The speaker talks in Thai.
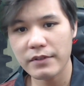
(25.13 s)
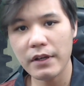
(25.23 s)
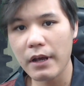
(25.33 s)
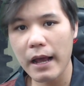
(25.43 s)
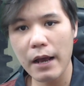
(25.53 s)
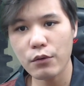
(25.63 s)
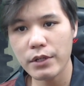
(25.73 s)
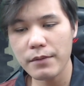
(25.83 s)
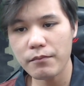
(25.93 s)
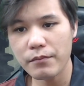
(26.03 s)
สีขาว
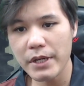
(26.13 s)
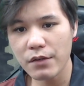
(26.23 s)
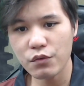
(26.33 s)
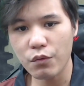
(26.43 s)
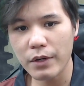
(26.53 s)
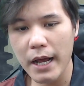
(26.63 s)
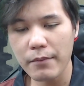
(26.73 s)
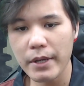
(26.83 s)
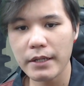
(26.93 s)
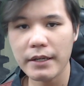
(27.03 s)
ที่เบี้ยสูงห
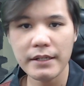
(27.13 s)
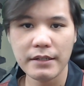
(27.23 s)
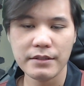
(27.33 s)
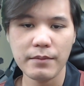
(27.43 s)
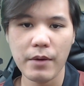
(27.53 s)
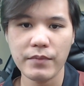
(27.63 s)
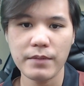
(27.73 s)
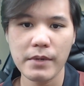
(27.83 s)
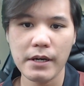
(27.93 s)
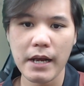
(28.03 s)
น้าเม็ดกันอย่างสม่ำ
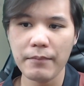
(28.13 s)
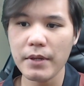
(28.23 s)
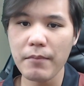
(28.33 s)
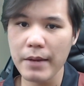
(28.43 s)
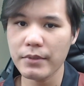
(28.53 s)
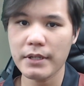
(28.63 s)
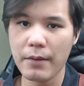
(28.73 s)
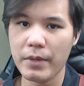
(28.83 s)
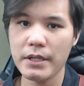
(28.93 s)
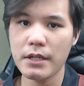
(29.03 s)
เสมอครับ ทำไมถึง
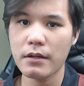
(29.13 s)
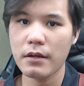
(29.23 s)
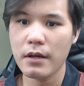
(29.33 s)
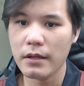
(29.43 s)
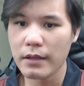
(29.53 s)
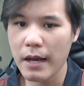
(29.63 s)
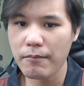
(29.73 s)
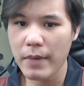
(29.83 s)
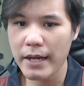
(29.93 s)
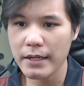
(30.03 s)
กลับมาฮิต
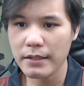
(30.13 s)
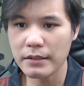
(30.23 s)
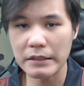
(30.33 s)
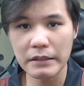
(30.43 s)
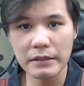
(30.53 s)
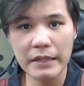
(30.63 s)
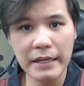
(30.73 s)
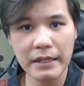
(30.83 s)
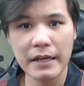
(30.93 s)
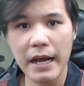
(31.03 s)
ทำไมถึง
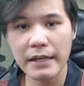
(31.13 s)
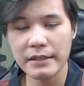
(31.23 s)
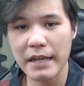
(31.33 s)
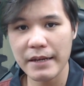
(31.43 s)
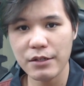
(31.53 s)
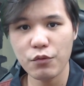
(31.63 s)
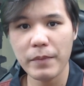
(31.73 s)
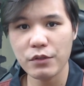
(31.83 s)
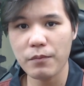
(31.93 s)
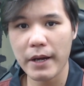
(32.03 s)
เล่นกันได้ในยุค
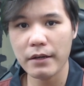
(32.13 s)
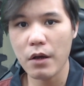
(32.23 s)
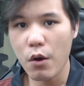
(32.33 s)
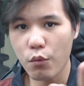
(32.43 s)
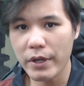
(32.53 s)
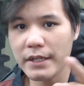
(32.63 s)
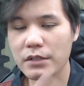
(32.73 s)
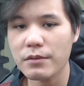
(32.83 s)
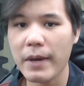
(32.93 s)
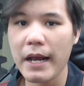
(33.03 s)
ปัจจุบัน วันนี้
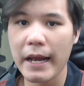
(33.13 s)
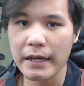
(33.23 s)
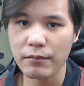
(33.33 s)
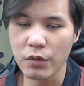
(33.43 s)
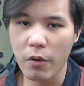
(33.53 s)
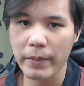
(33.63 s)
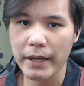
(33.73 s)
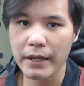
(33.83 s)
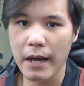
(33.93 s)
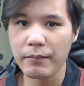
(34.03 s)
เราจะมาไขคำตอบ
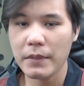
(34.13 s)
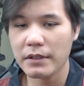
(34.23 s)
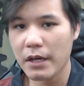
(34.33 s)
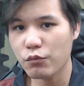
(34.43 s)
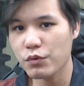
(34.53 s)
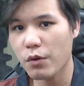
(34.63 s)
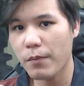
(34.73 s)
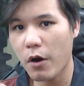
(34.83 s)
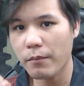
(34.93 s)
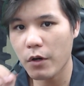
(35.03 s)
กันครับ ถ้าคุณผู้ช
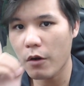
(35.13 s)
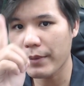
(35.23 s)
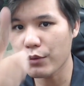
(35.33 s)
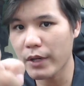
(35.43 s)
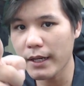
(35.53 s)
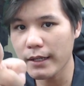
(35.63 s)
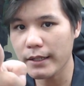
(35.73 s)
มพร้อมก็ไปดูกันเล